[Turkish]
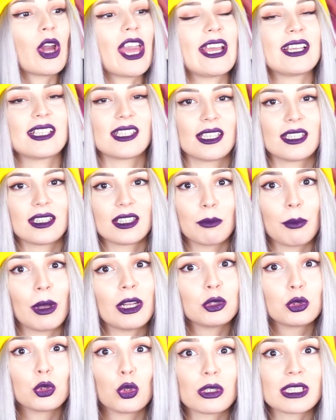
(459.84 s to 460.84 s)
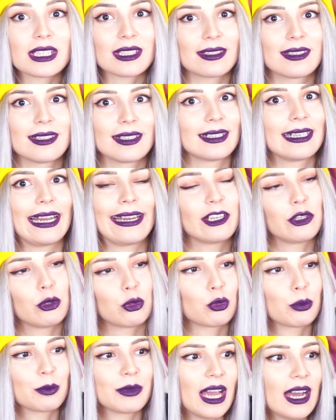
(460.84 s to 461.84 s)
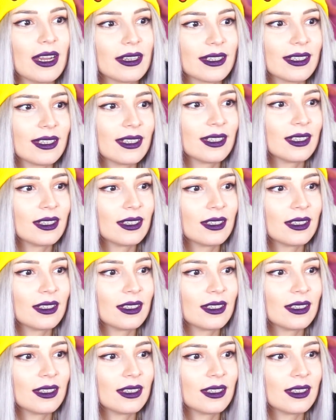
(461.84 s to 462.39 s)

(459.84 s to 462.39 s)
bu eksikti. Ben çok sinirleniyorum yani.